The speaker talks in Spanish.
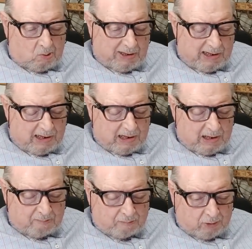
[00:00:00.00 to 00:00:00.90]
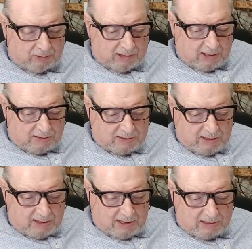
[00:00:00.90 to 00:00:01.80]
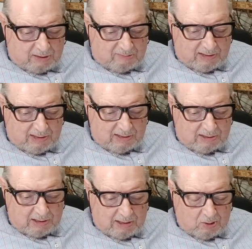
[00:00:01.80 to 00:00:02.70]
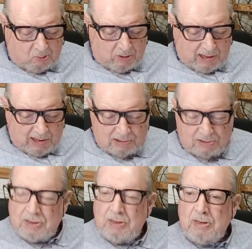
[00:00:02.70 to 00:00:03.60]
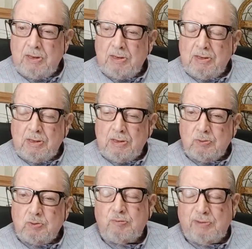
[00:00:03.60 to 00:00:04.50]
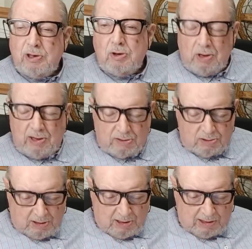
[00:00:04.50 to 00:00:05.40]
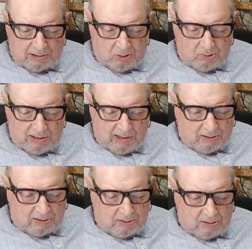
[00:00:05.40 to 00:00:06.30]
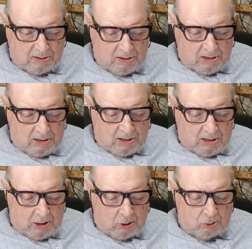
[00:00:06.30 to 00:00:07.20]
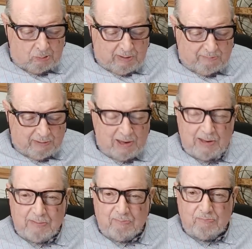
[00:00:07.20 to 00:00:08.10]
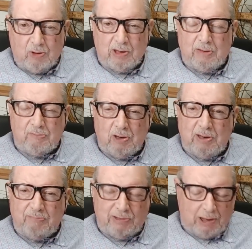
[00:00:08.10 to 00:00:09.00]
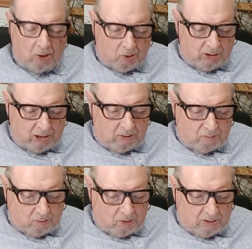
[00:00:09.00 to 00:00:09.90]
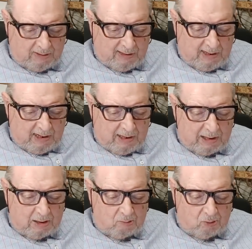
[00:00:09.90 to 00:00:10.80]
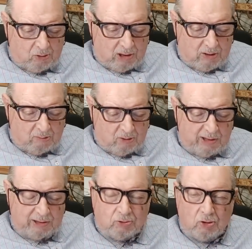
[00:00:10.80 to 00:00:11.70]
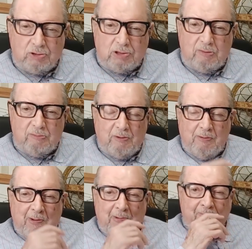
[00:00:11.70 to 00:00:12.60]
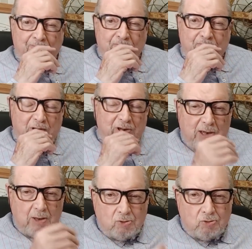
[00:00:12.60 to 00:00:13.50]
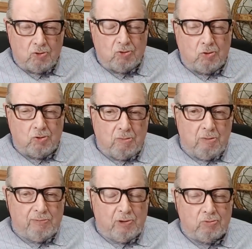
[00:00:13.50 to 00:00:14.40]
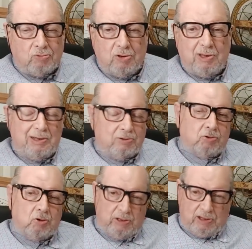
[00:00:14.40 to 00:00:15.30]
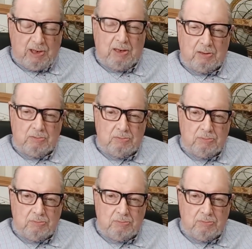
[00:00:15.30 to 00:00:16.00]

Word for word: ¿Cuál era la importancia de las llamadas escuelas superiores en la antigüedad? y su papel, por ejemplo, en el pitagorismo, en el budismo, en el estoicismo, porque nosotros somos producto de la historia,